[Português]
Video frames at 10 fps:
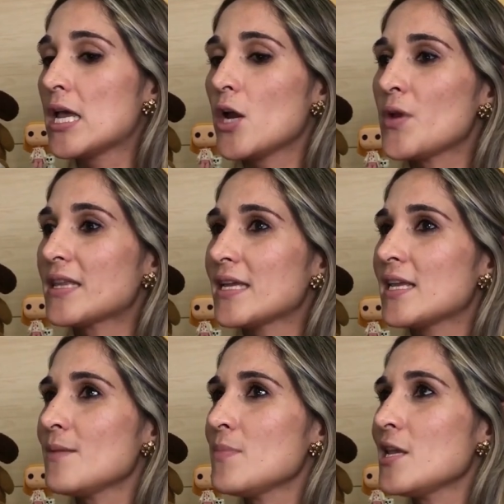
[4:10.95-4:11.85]
eu ia ter
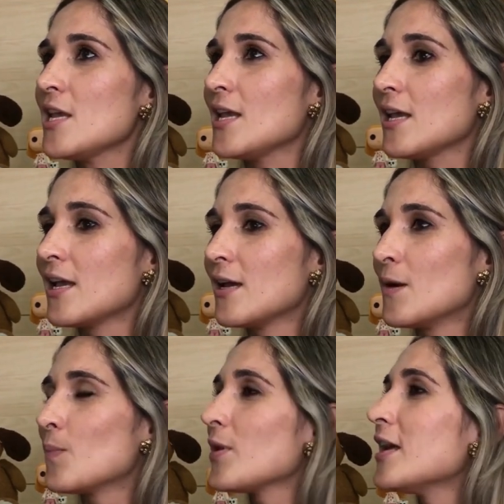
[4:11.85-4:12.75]
que me
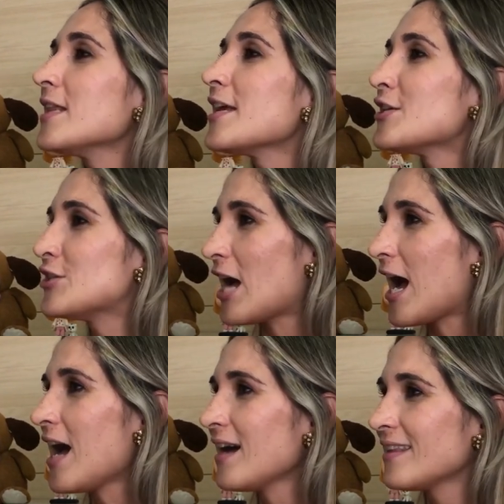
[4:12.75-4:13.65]

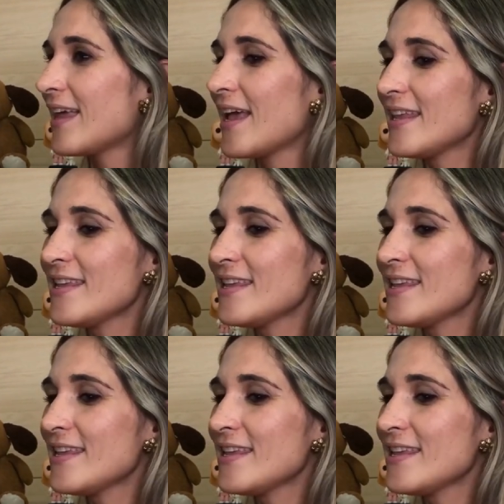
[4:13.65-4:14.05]
planejar, né?